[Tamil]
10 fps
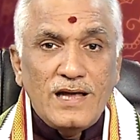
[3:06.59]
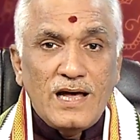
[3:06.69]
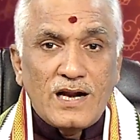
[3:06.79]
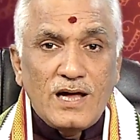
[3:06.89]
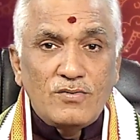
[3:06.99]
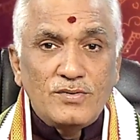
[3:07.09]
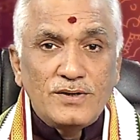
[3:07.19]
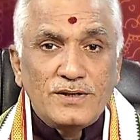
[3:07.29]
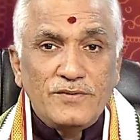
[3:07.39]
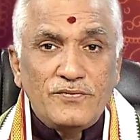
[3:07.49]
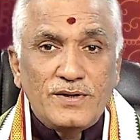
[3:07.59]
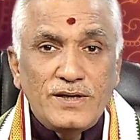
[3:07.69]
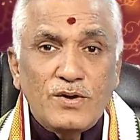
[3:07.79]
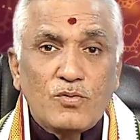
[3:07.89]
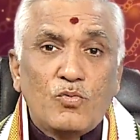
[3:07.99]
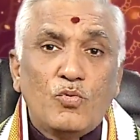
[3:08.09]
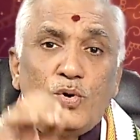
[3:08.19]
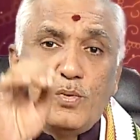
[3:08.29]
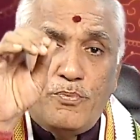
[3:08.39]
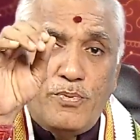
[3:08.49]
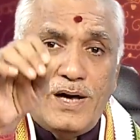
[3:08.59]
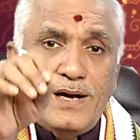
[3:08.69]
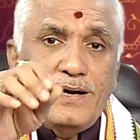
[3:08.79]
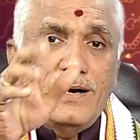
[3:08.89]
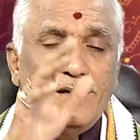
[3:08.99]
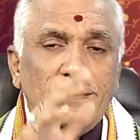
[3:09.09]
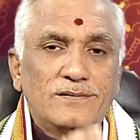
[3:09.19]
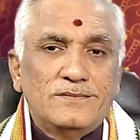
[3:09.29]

யாராவது கிஃப்டை கொடுப்பார்கள்